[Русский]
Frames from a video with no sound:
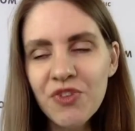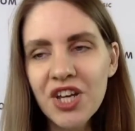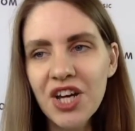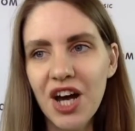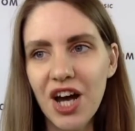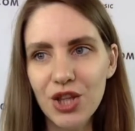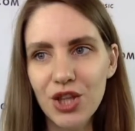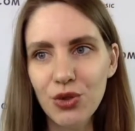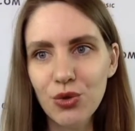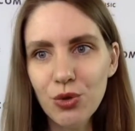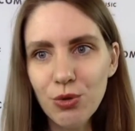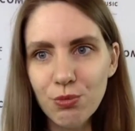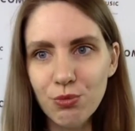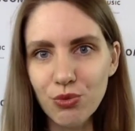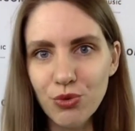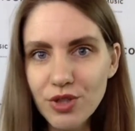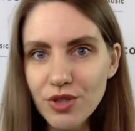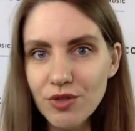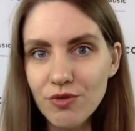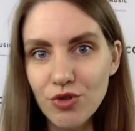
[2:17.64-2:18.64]
оно
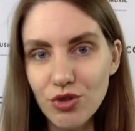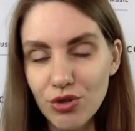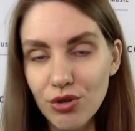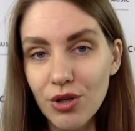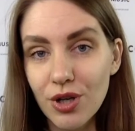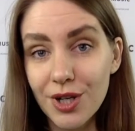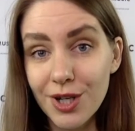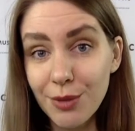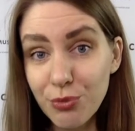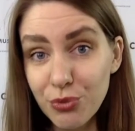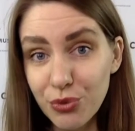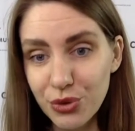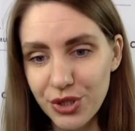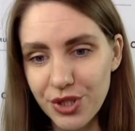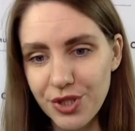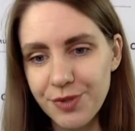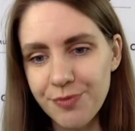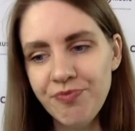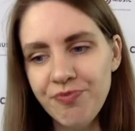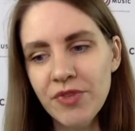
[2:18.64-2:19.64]
будет все
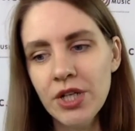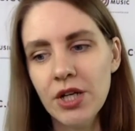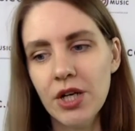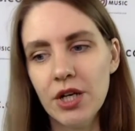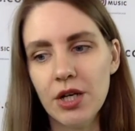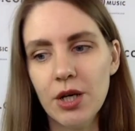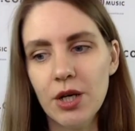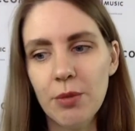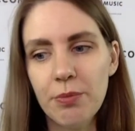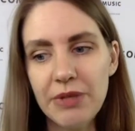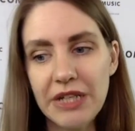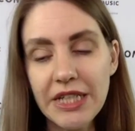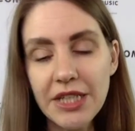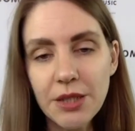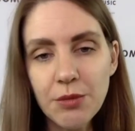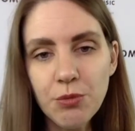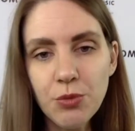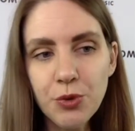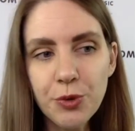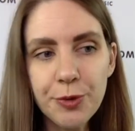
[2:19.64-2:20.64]
работать. Э,
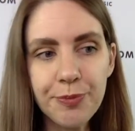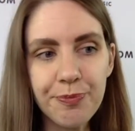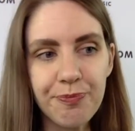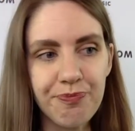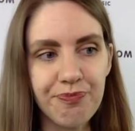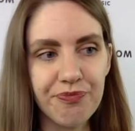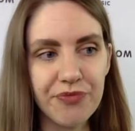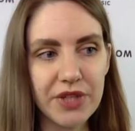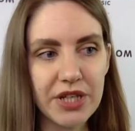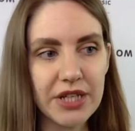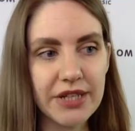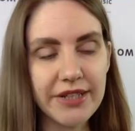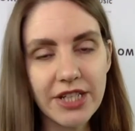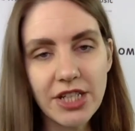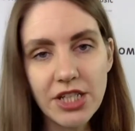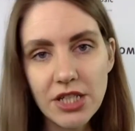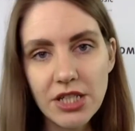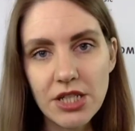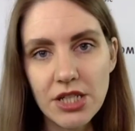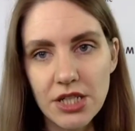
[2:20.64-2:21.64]
поэтому,
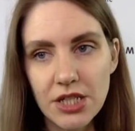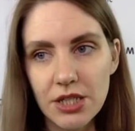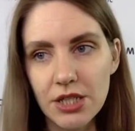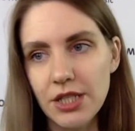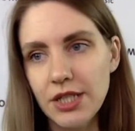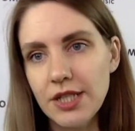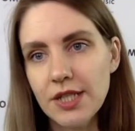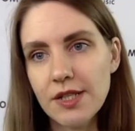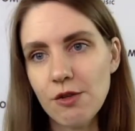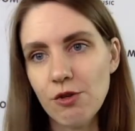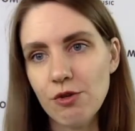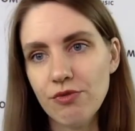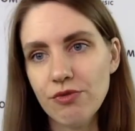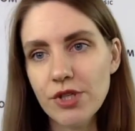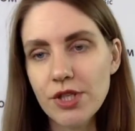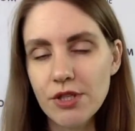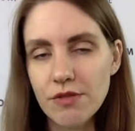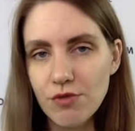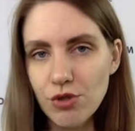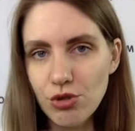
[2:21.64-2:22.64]
конечно же, если
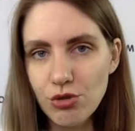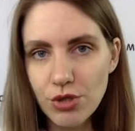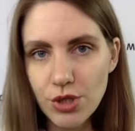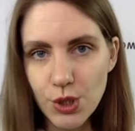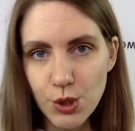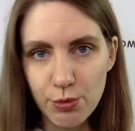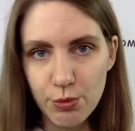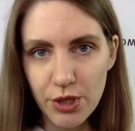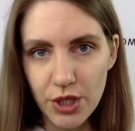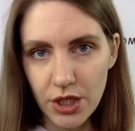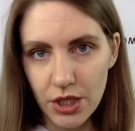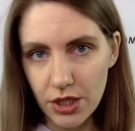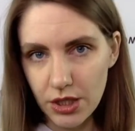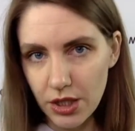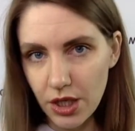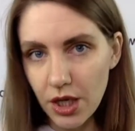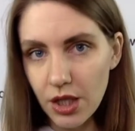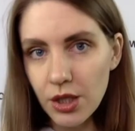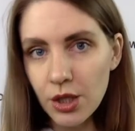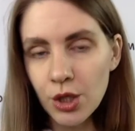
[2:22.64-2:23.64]
вы заведете себе
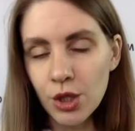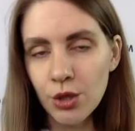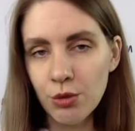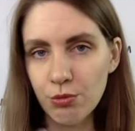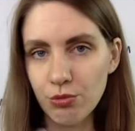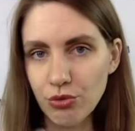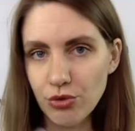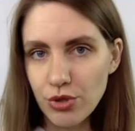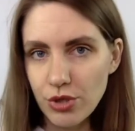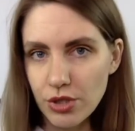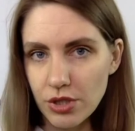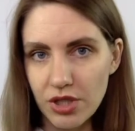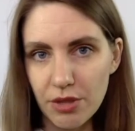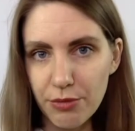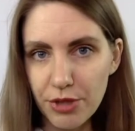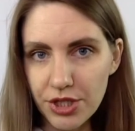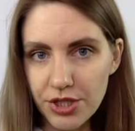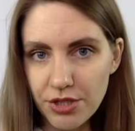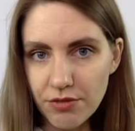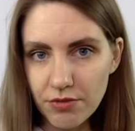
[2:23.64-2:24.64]
канал, будете
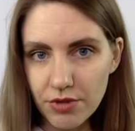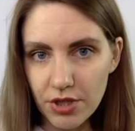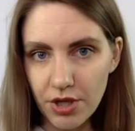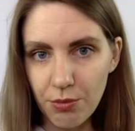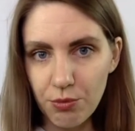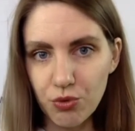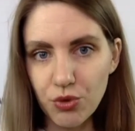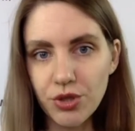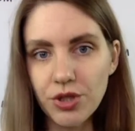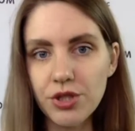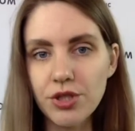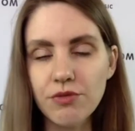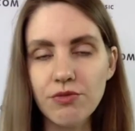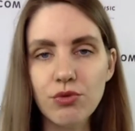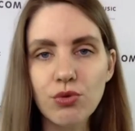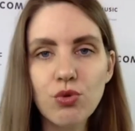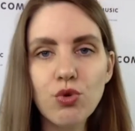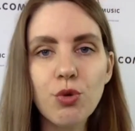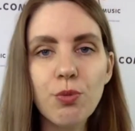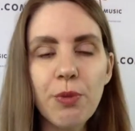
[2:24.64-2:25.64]
там активно работать, и
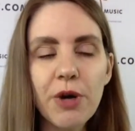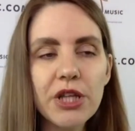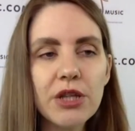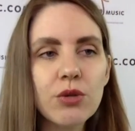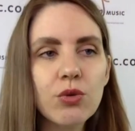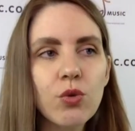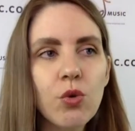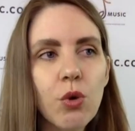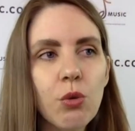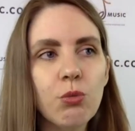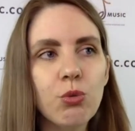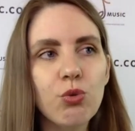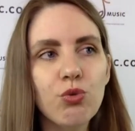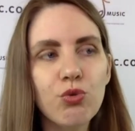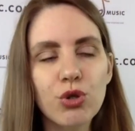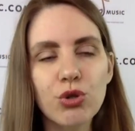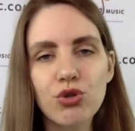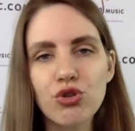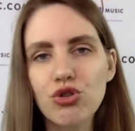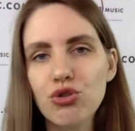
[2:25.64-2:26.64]
вдруг потом, ну
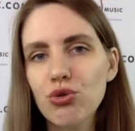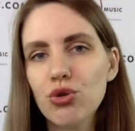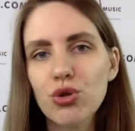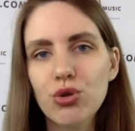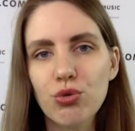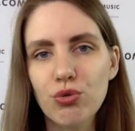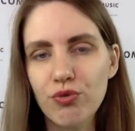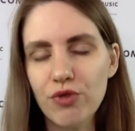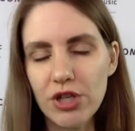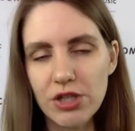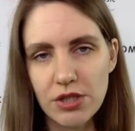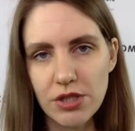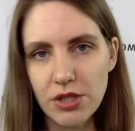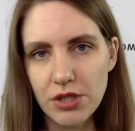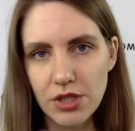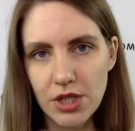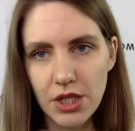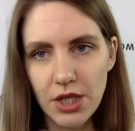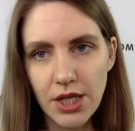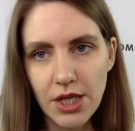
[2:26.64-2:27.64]
вот что-то у вас
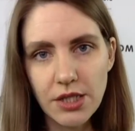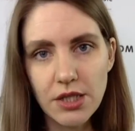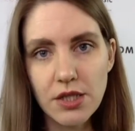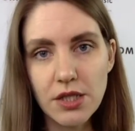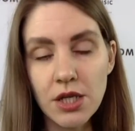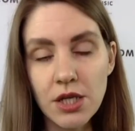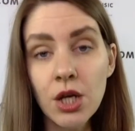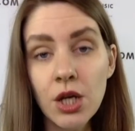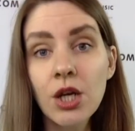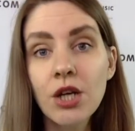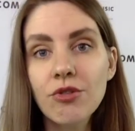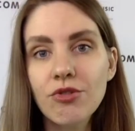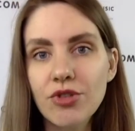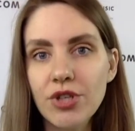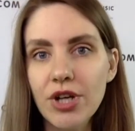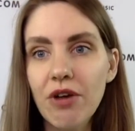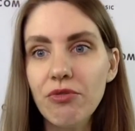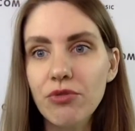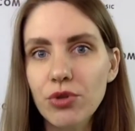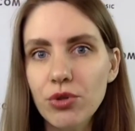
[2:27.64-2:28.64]
не заладится,
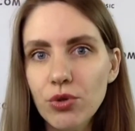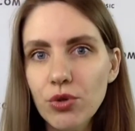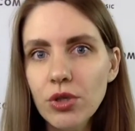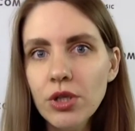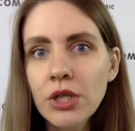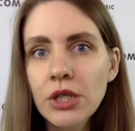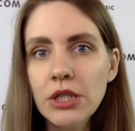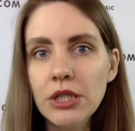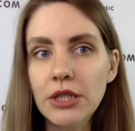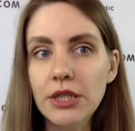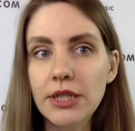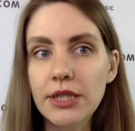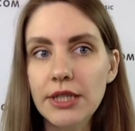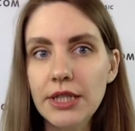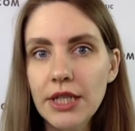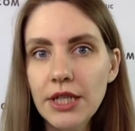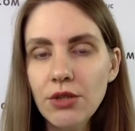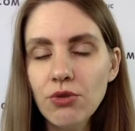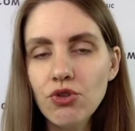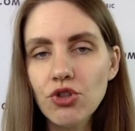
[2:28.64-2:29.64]
все равно
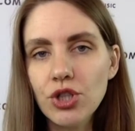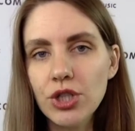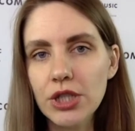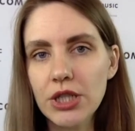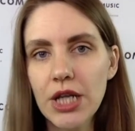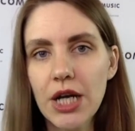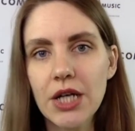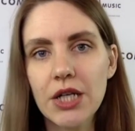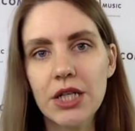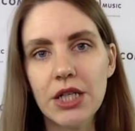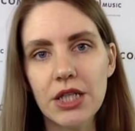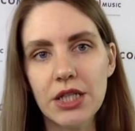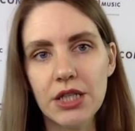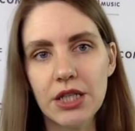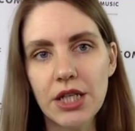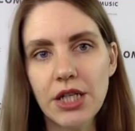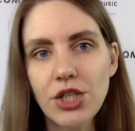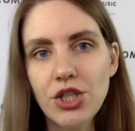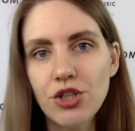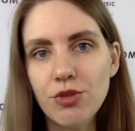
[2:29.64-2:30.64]
денежка так или
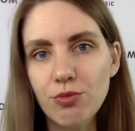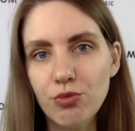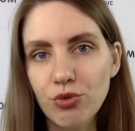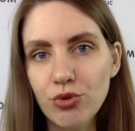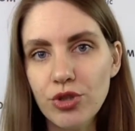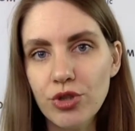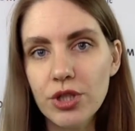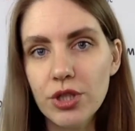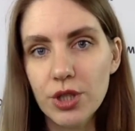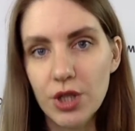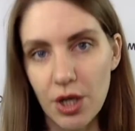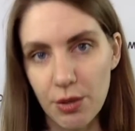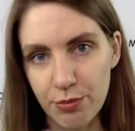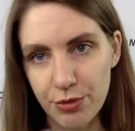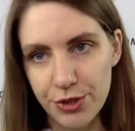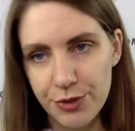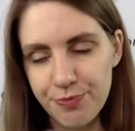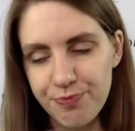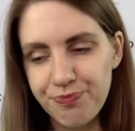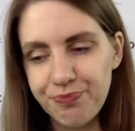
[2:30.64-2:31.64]
иначе будет
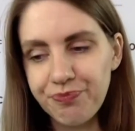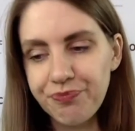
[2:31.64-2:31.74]
капать.